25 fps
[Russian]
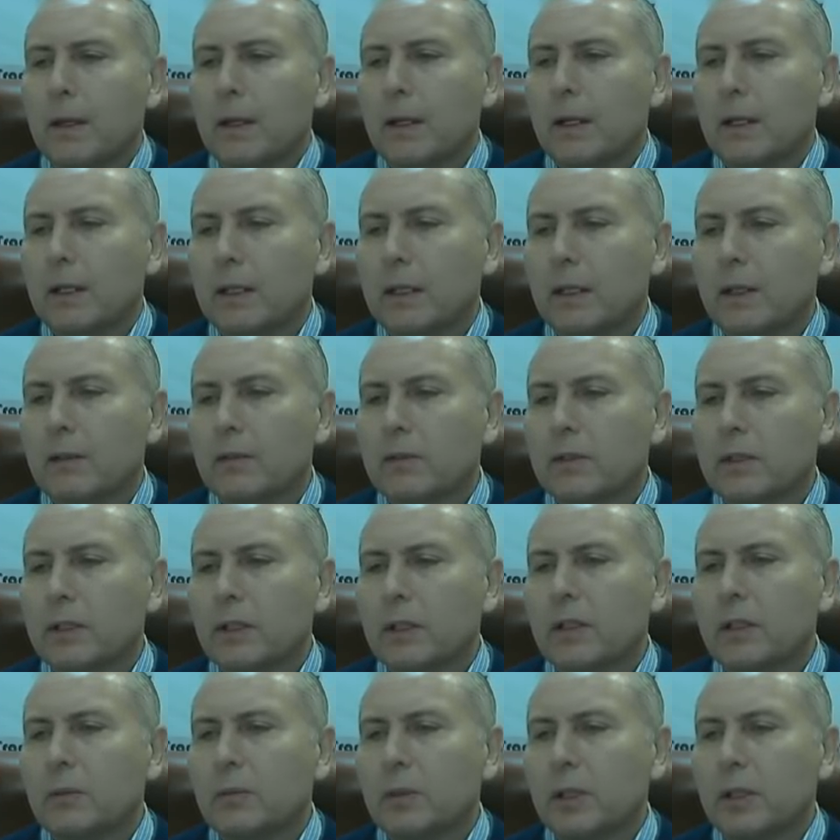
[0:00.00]
Хотя в
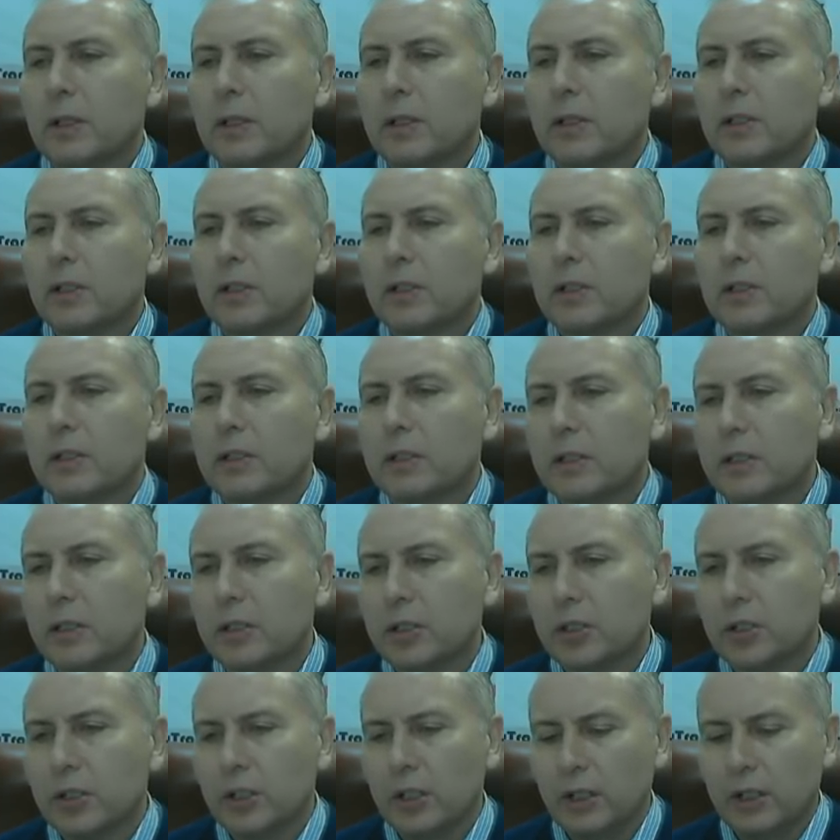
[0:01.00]
целом, конечно,
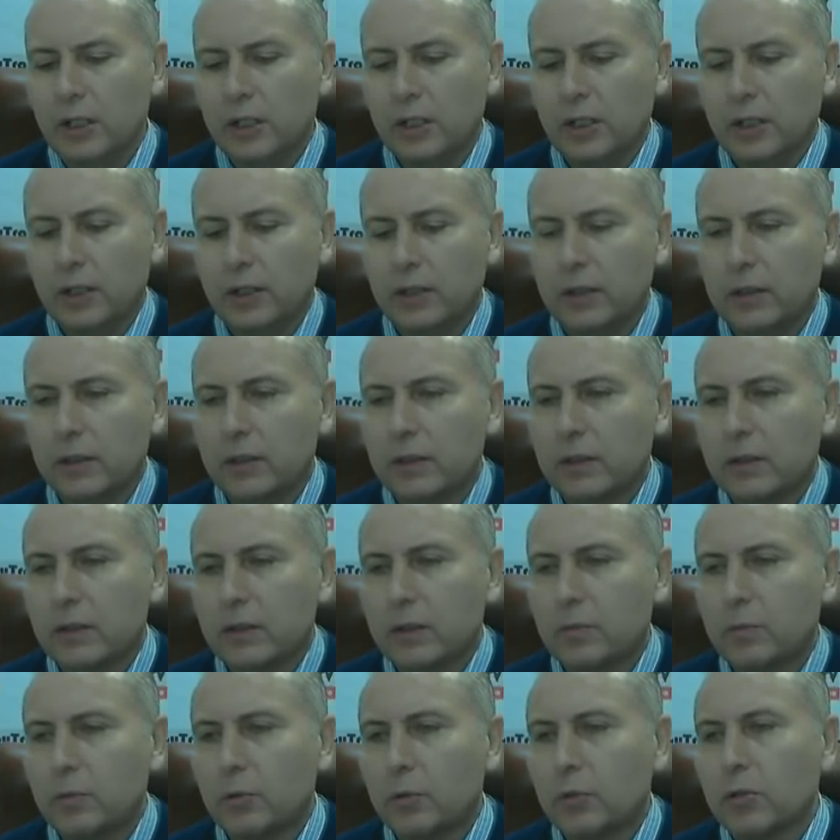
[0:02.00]
снижение
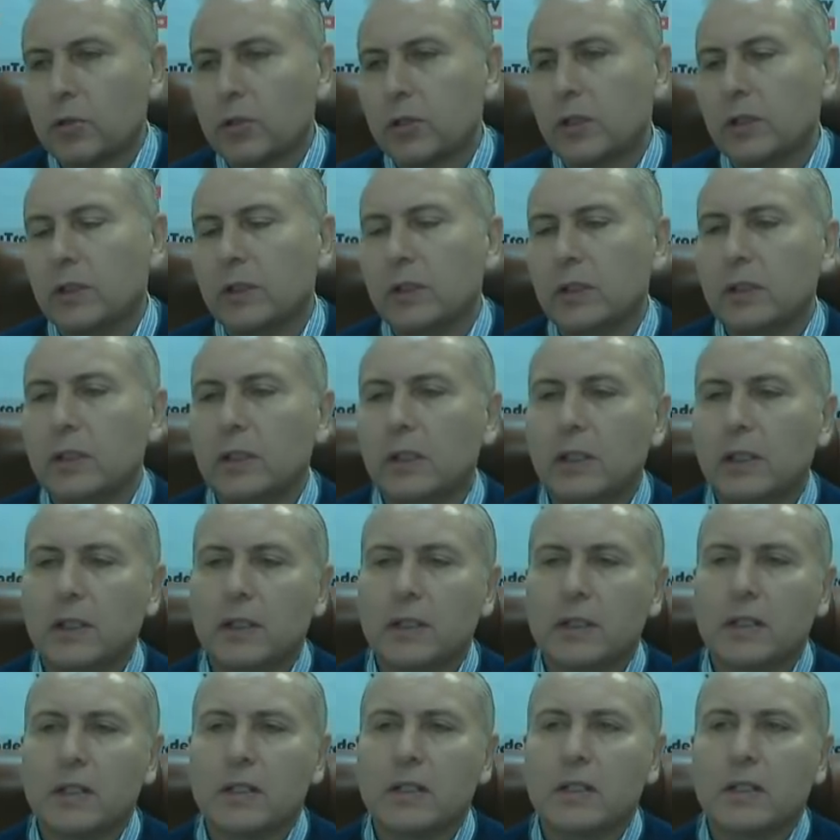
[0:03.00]
с прошлой недели
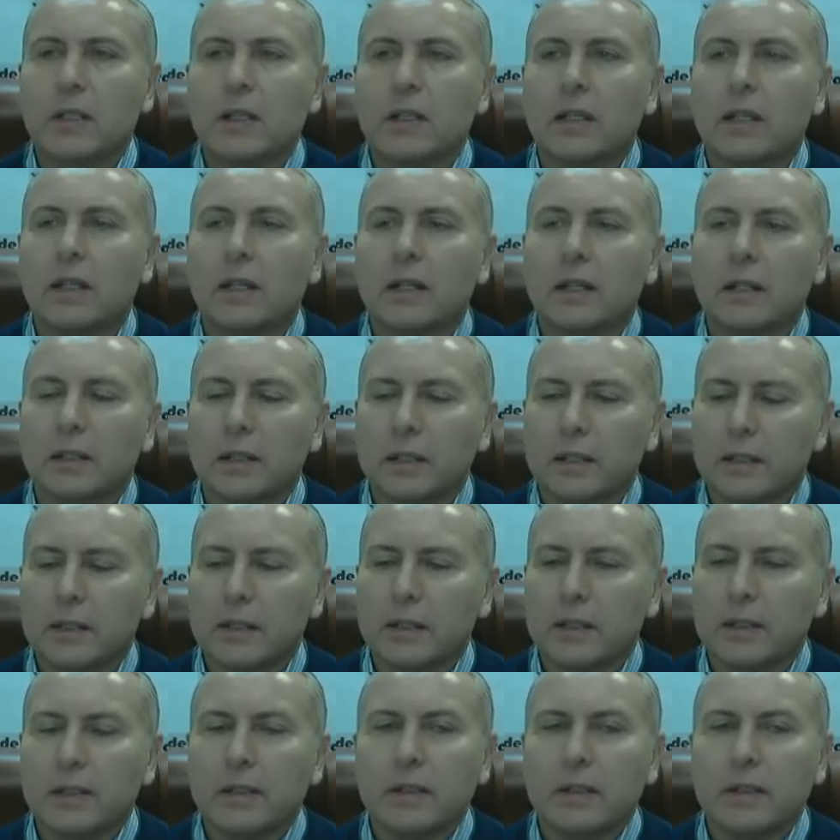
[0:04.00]
состоялось.